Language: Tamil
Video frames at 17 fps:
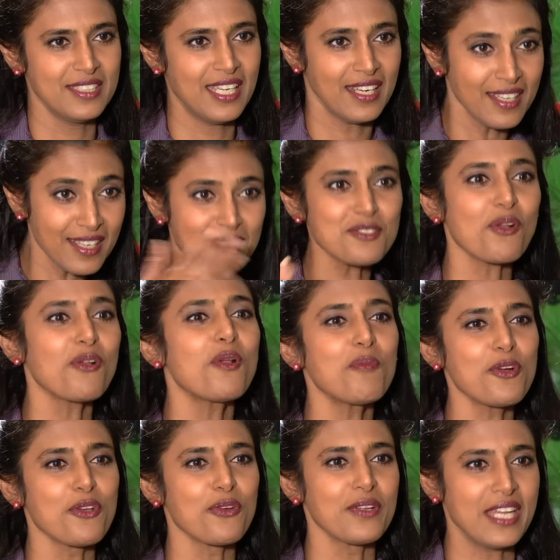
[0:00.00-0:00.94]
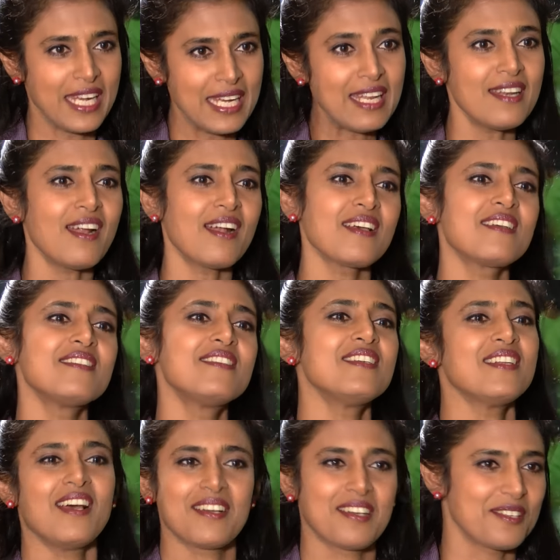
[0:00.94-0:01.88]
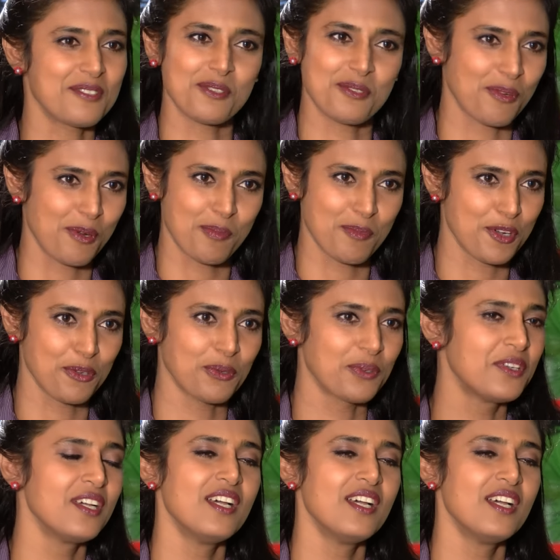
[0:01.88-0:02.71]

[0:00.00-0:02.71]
என்ன சொல்ல முடியும் என்ன நடக்குதுன்னு நான் கருத்து சொல்ல முடியும்